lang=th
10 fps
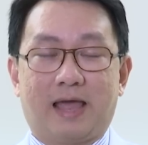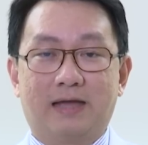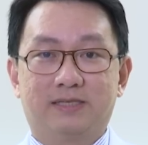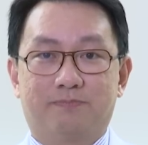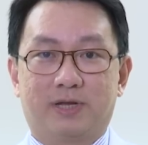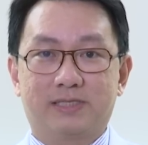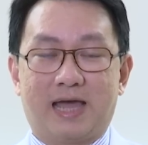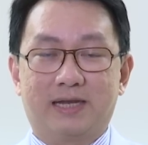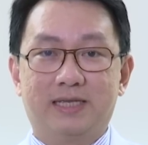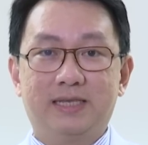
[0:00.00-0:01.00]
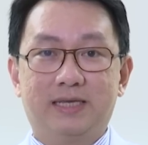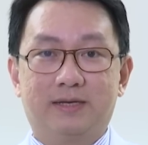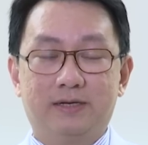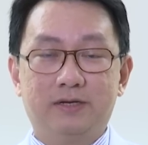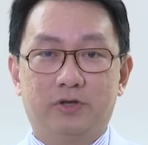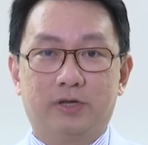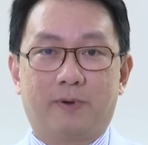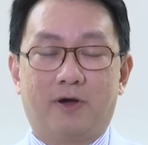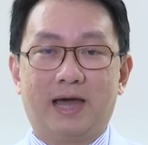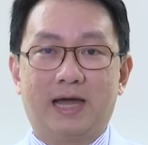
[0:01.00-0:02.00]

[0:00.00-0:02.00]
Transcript: ทางจิตประสาทที่ดีขึ้นโดยเฉพาะ